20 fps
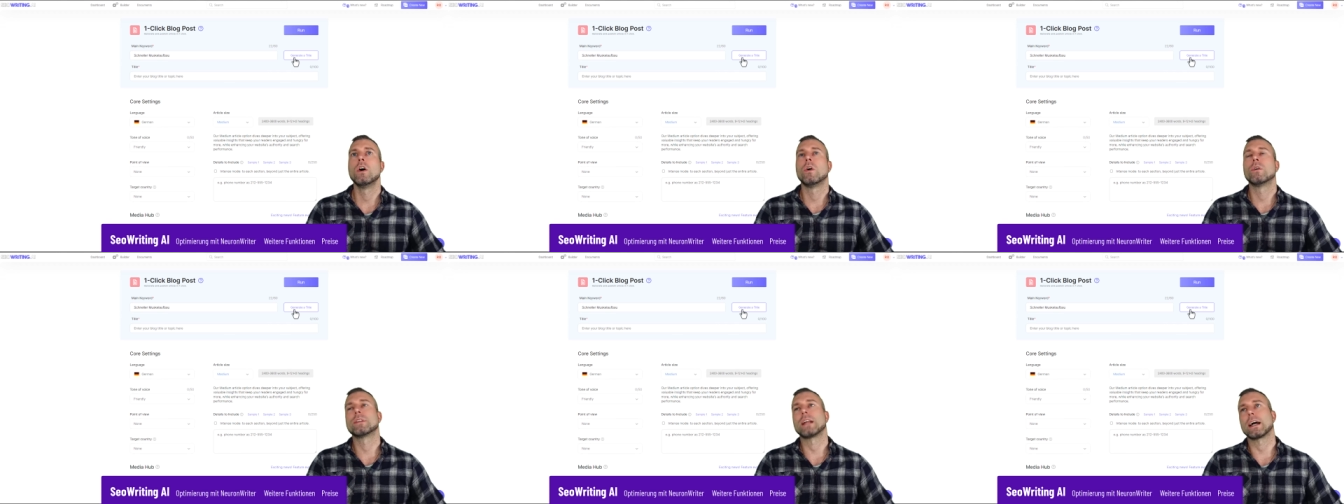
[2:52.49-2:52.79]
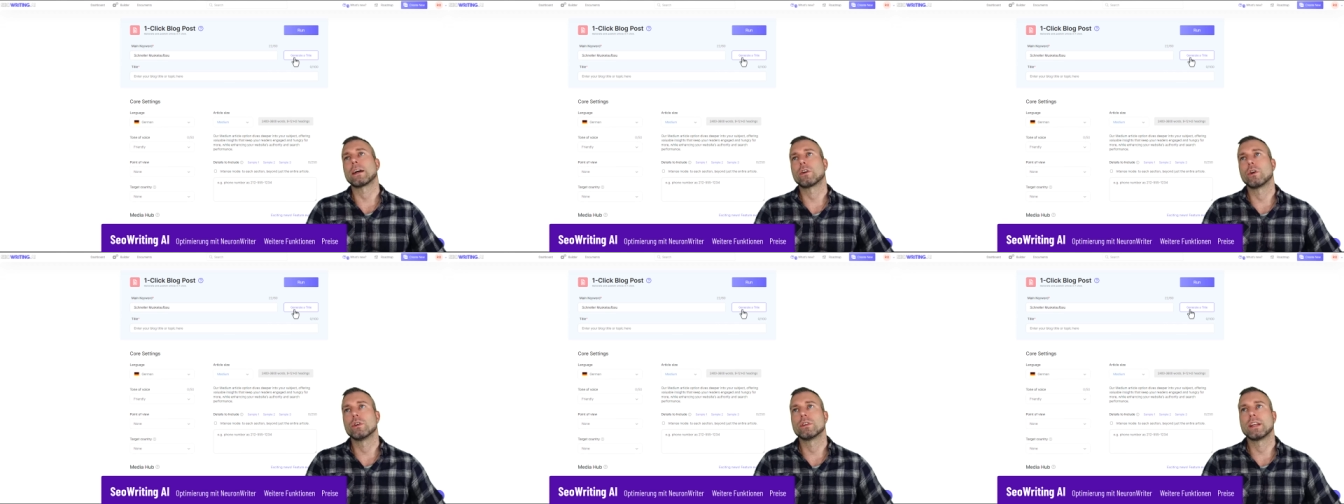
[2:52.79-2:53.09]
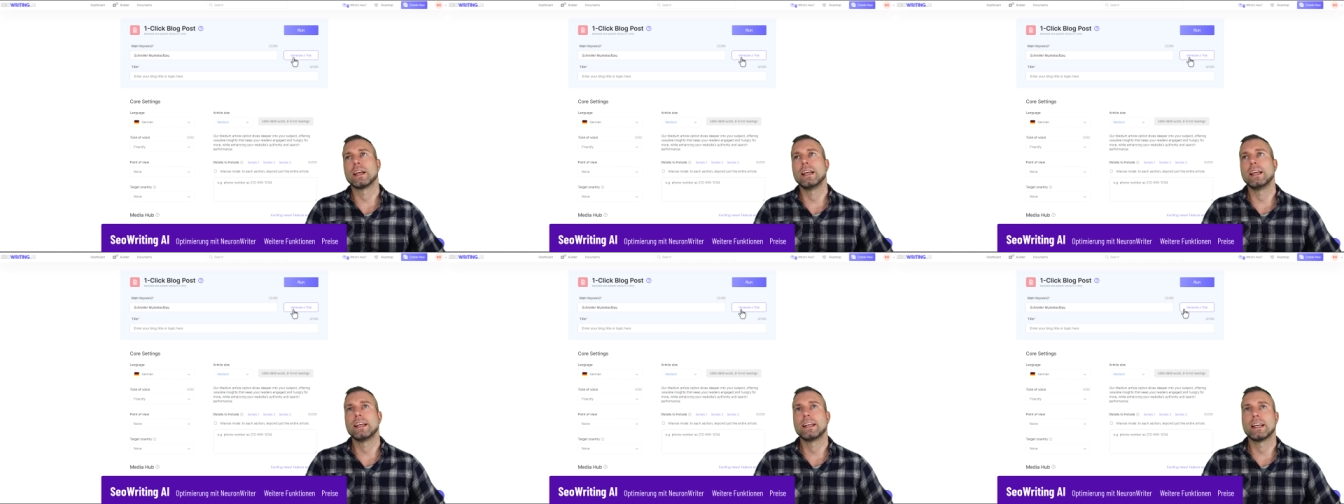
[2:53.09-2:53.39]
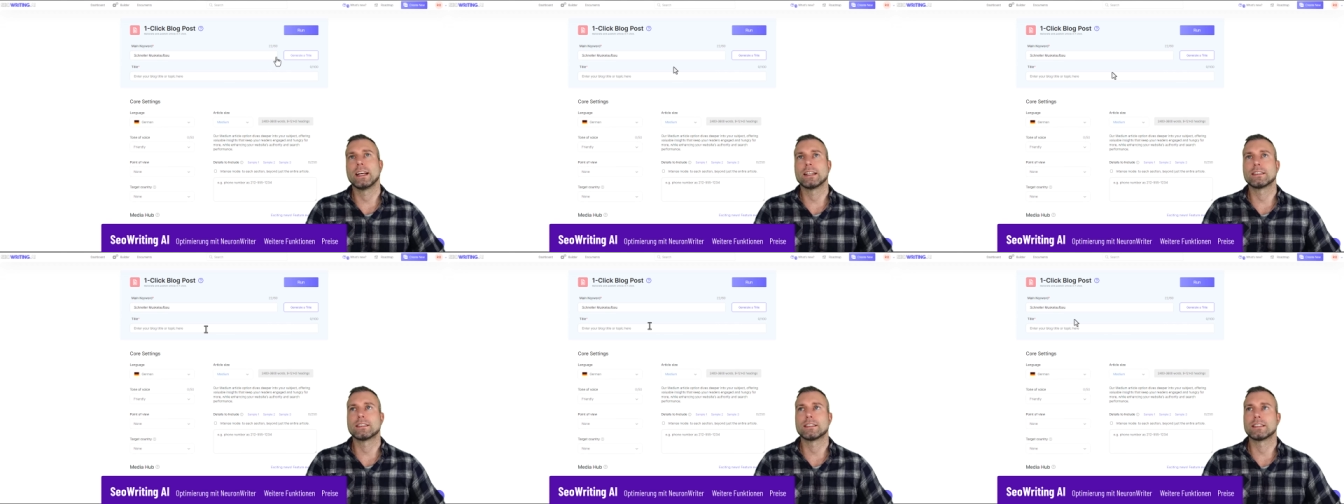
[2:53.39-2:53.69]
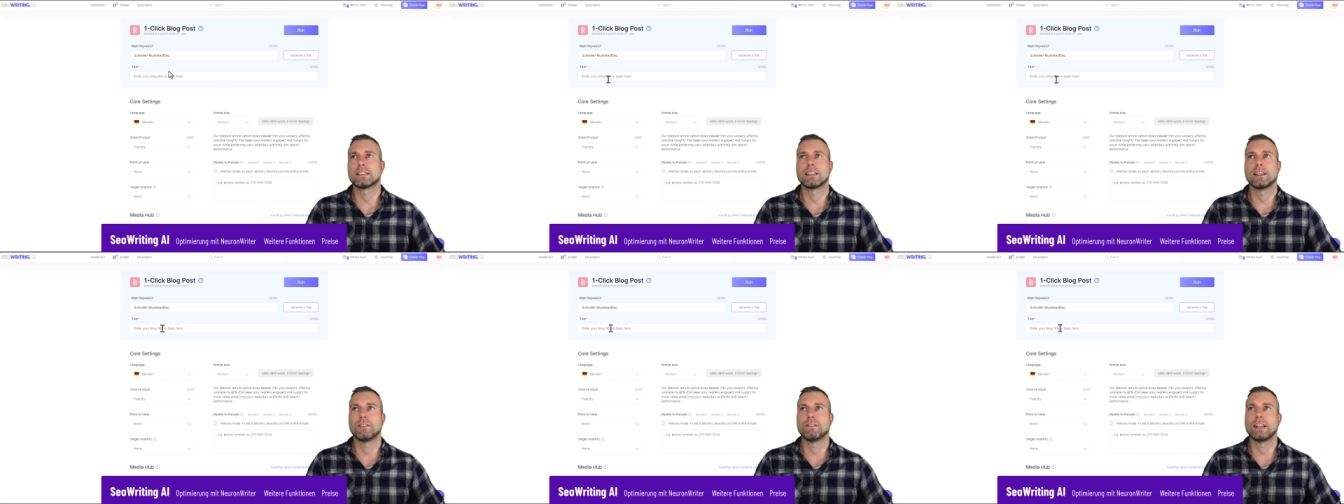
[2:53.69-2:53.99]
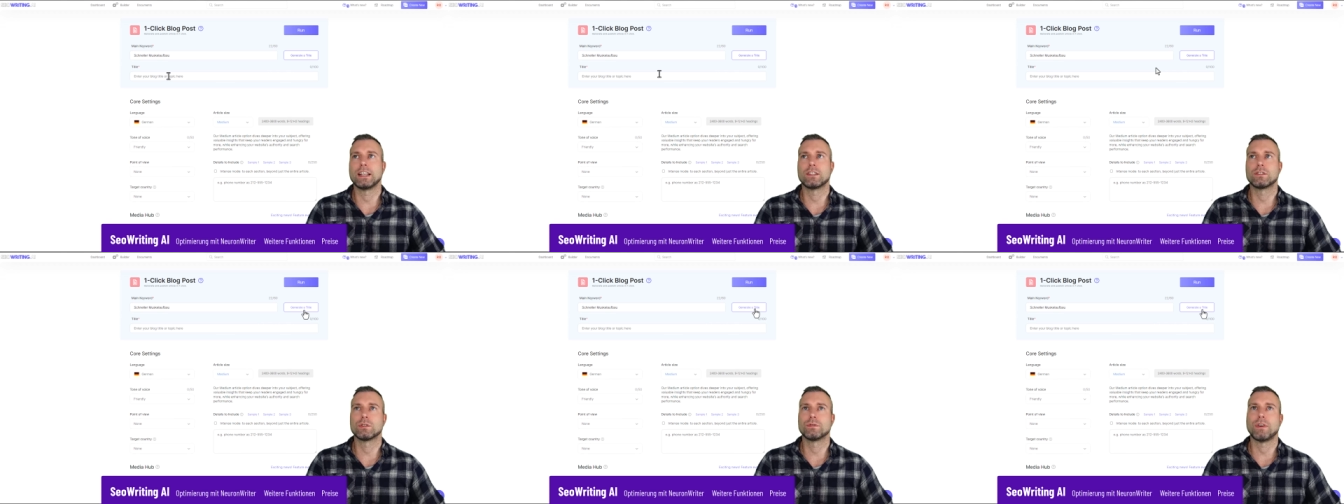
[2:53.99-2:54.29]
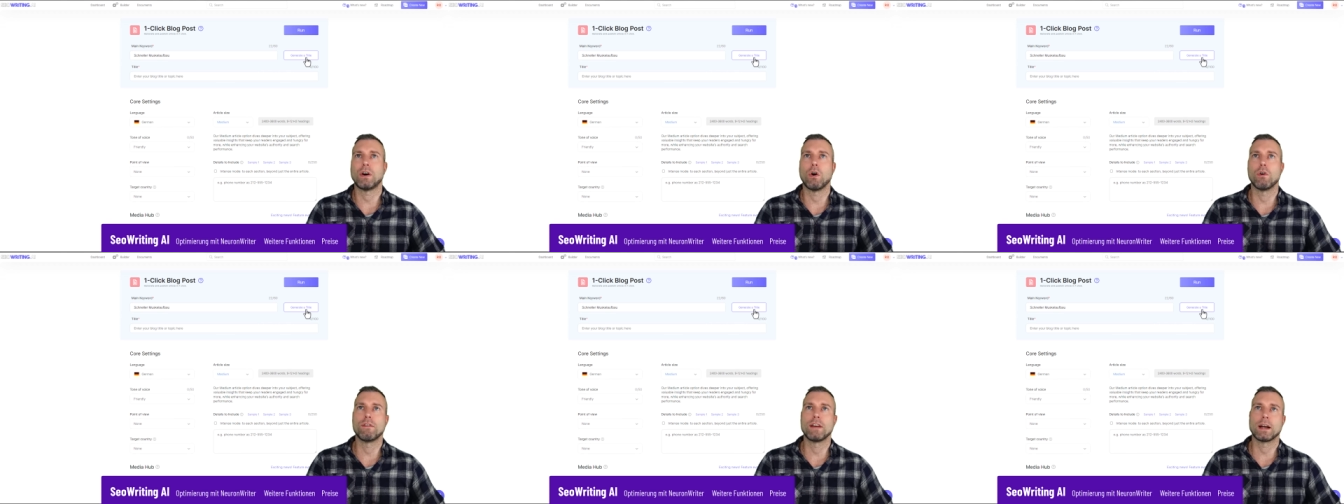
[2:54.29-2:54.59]
Und dann könnte ich jetzt, äh, wenn ich zu
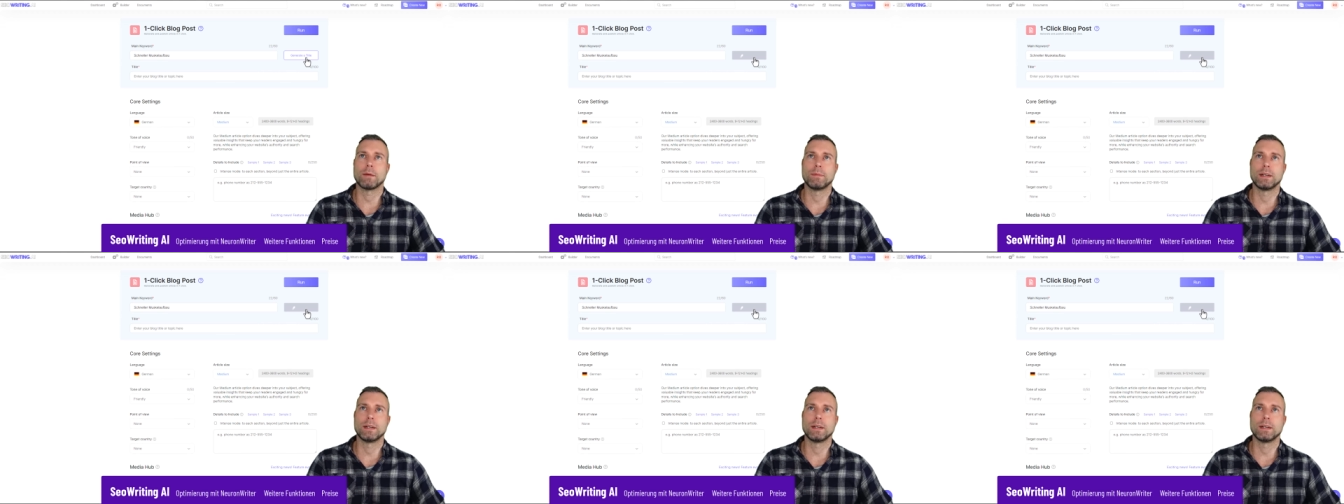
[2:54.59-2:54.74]
faul wäre,